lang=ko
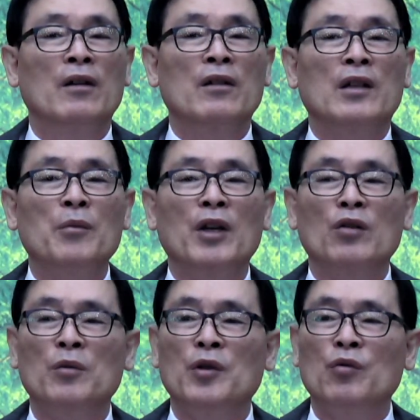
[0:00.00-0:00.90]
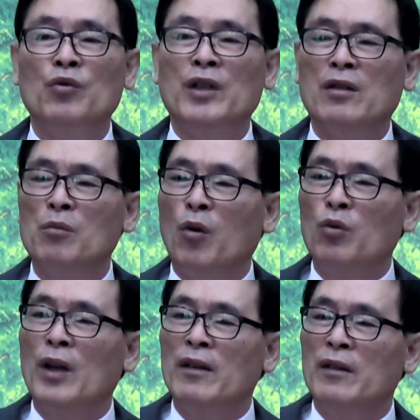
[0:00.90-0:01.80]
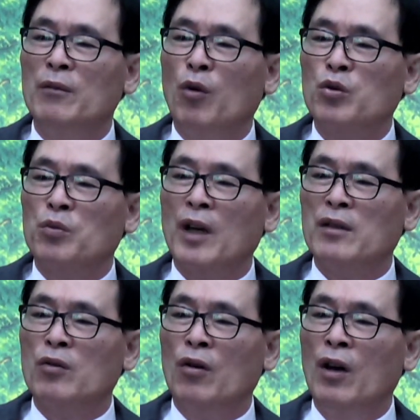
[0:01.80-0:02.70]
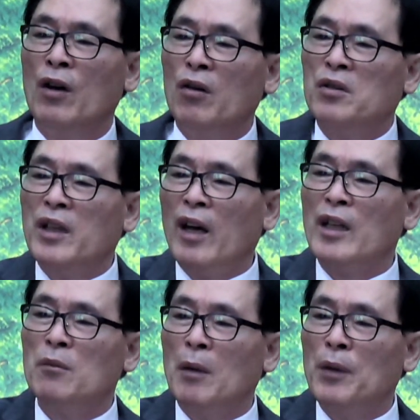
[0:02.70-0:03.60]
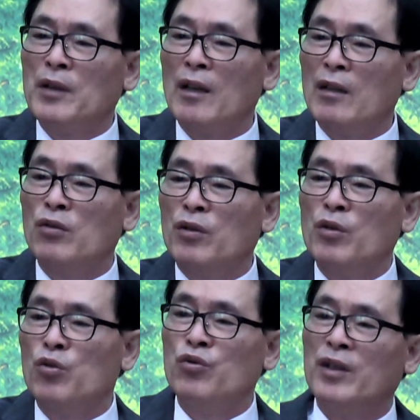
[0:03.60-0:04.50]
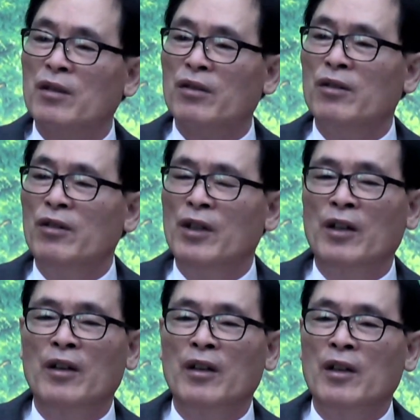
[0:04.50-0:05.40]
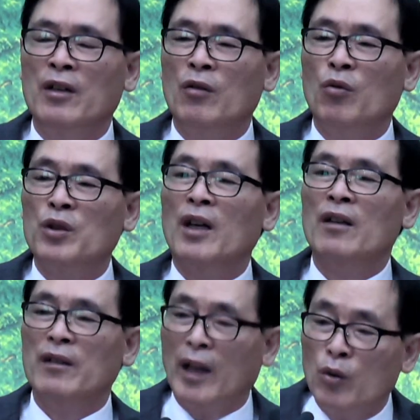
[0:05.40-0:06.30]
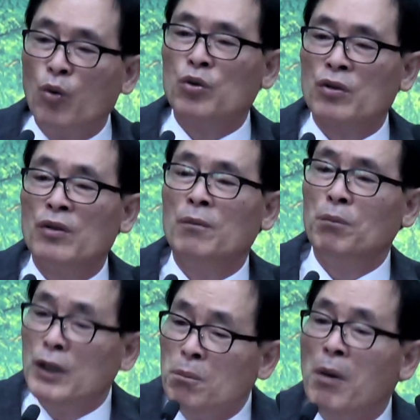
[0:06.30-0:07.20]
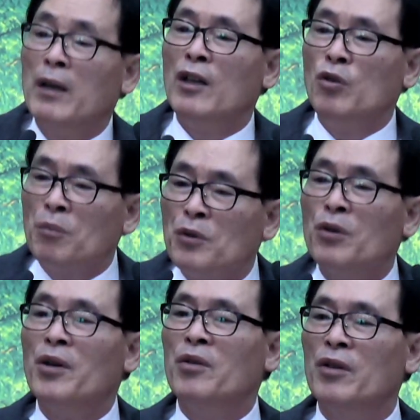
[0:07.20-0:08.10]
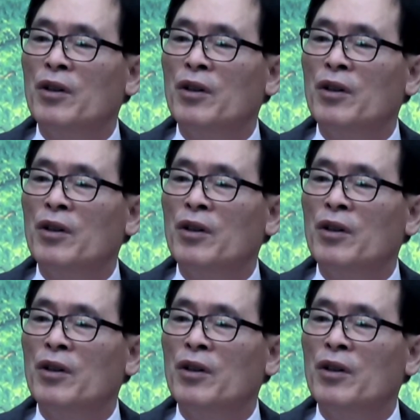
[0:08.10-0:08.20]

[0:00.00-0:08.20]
그 때문에 여러분, 우리의 그 못난 모습 가지고 어떻게 하나님 앞에 자랑스럽게 설 수 있겠어요? 우리가 내놓을 것은 믿음밖에 없는 거예요.